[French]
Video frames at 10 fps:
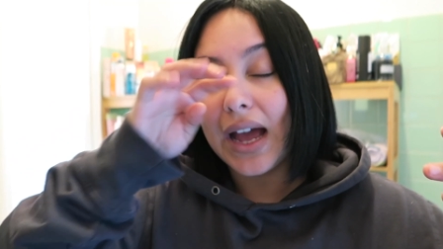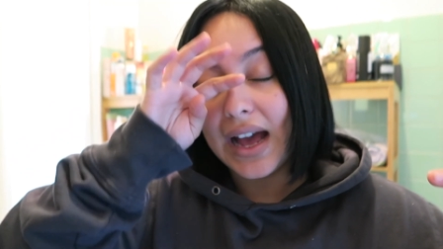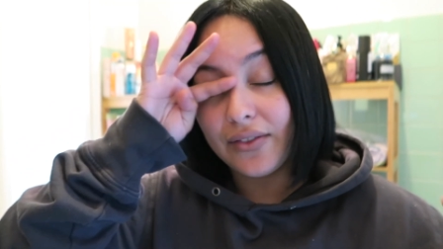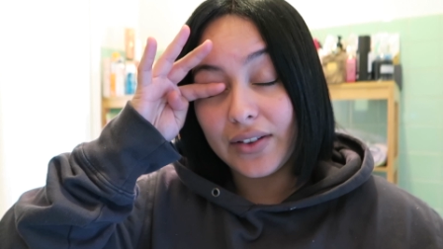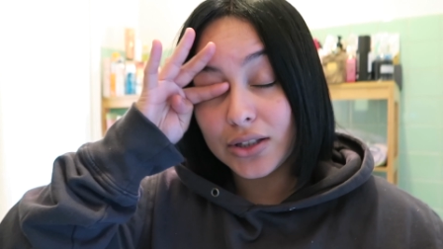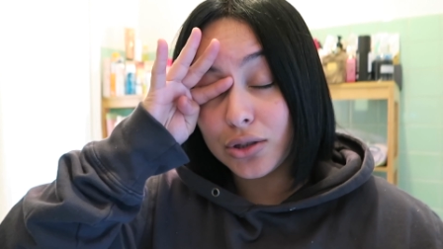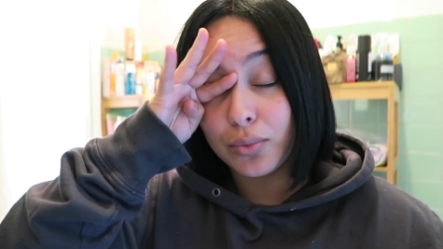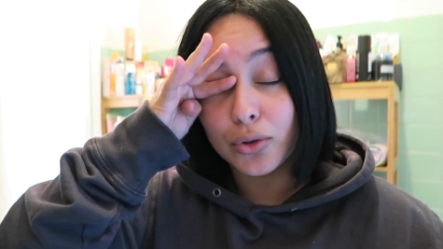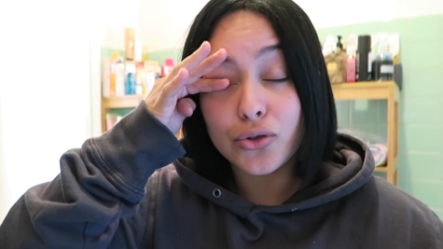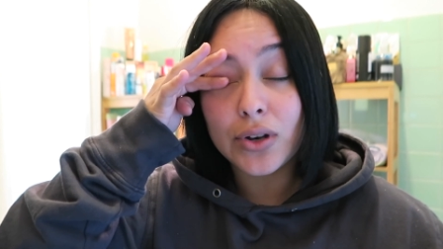avec ce
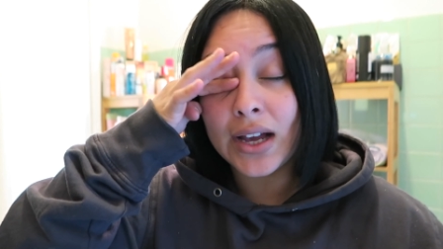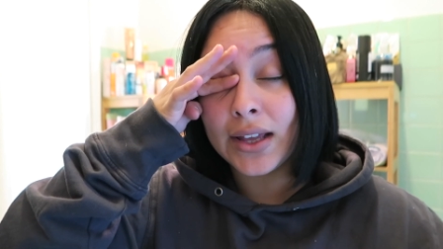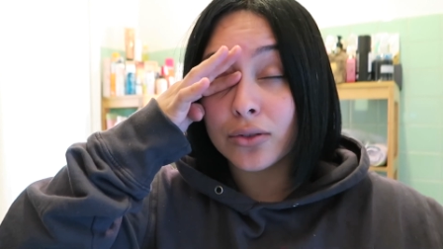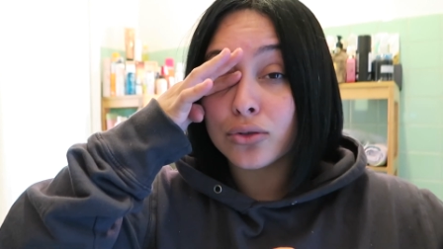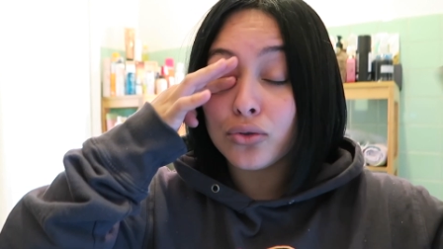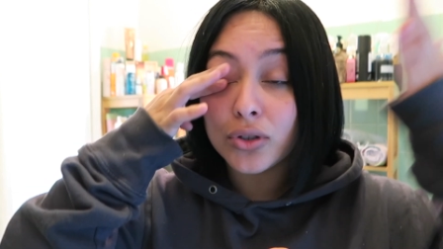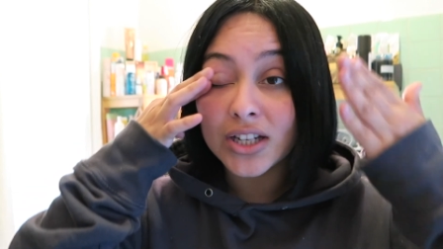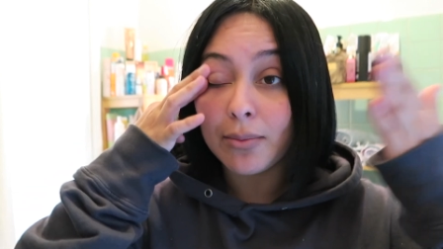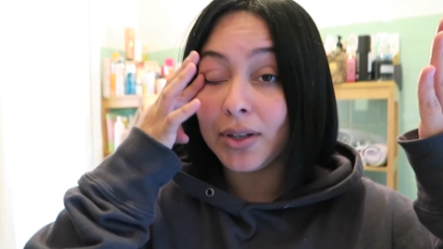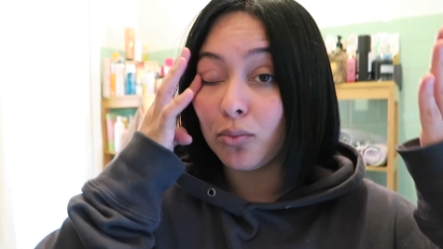produit là et ensuite
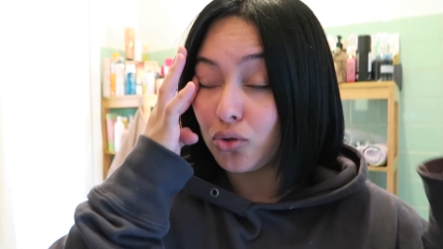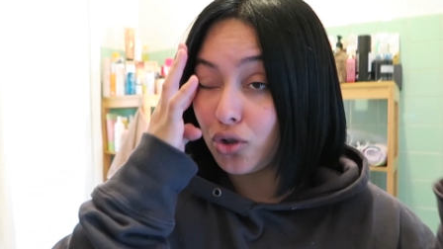j'applique mon